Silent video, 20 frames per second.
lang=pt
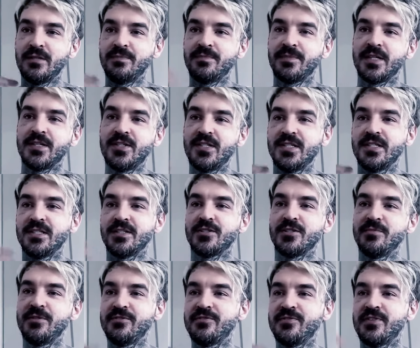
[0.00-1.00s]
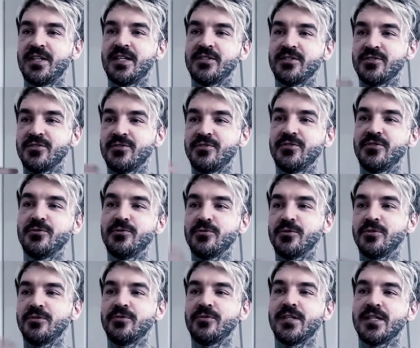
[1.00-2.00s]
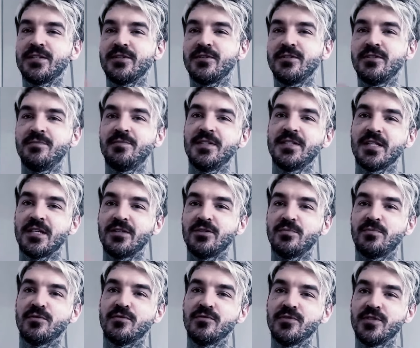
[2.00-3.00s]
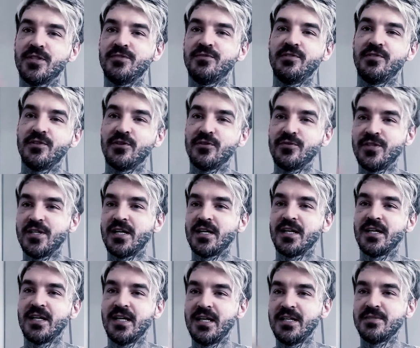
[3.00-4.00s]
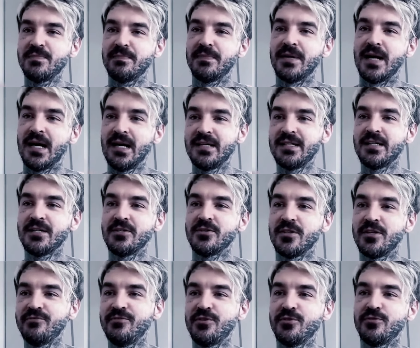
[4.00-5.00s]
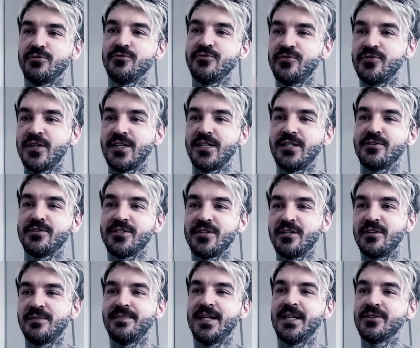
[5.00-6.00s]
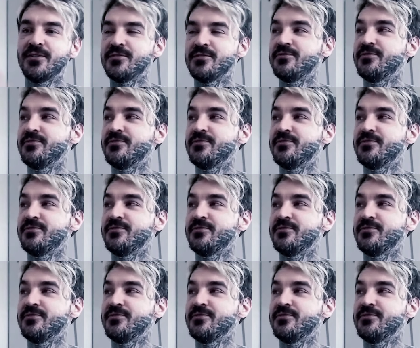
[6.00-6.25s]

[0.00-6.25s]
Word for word: empatia só me ferra. Fico com dor no coração de pensar no povo que vivia onde era quente paca e agora virou Fernando Céu Alberto.